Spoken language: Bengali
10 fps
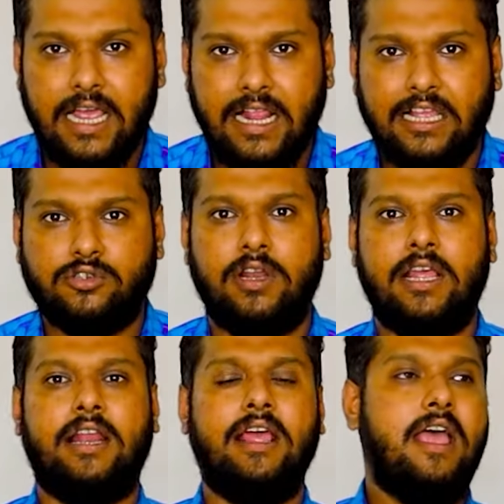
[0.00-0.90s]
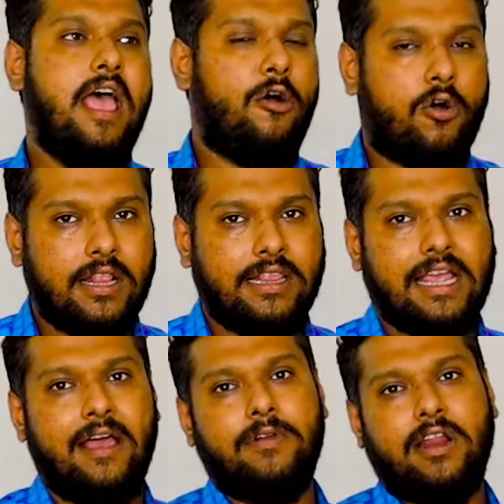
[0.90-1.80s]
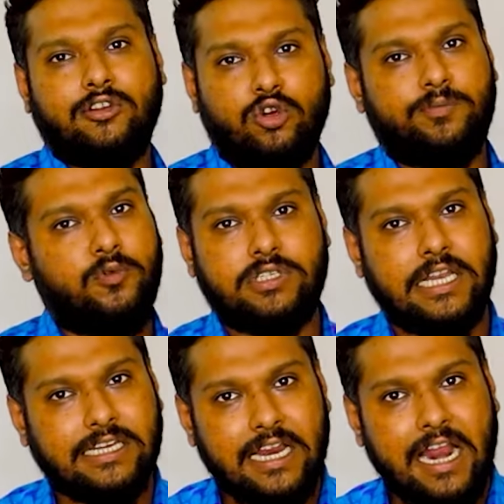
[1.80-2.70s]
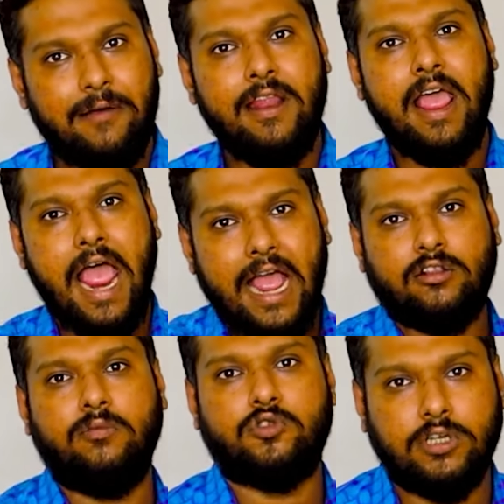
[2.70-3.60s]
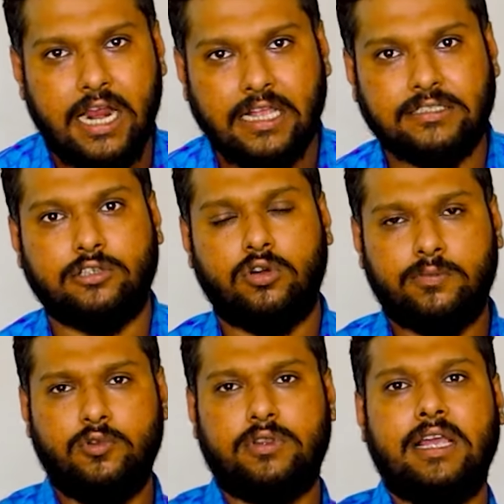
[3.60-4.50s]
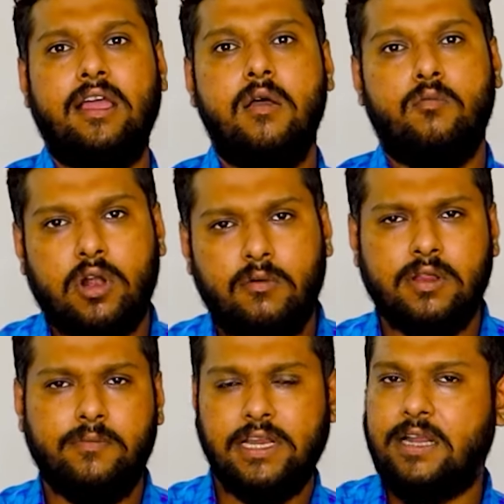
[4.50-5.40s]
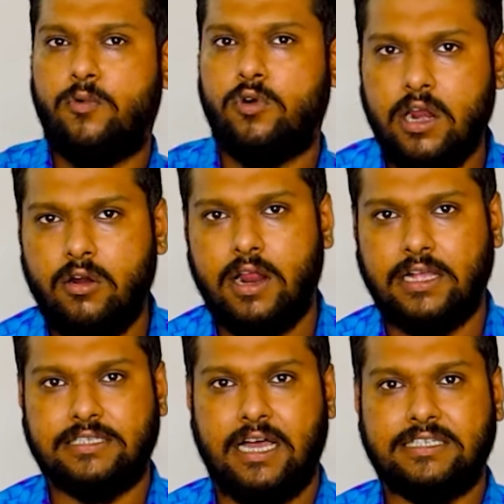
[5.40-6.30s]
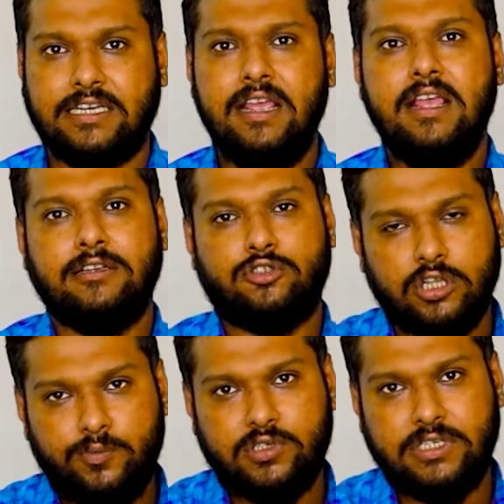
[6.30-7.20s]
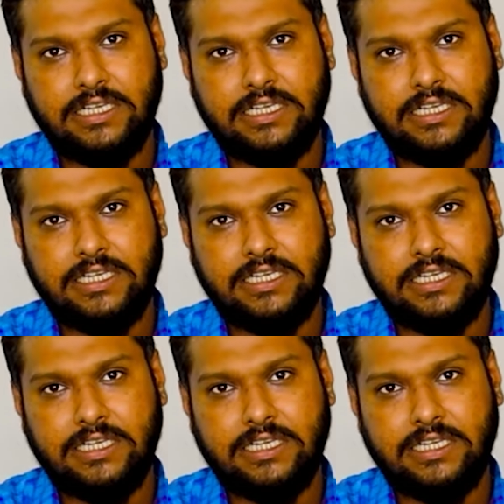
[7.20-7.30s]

শিয়ালদা চলে এলে ওখান থেকে আপনারা সোদপুর স্টেশনে নামলে একদম সোজা রাস্তা সোদপুর থেকে মোটামুটি মিনিট পনেরো রাস্তা আছে সোদপুর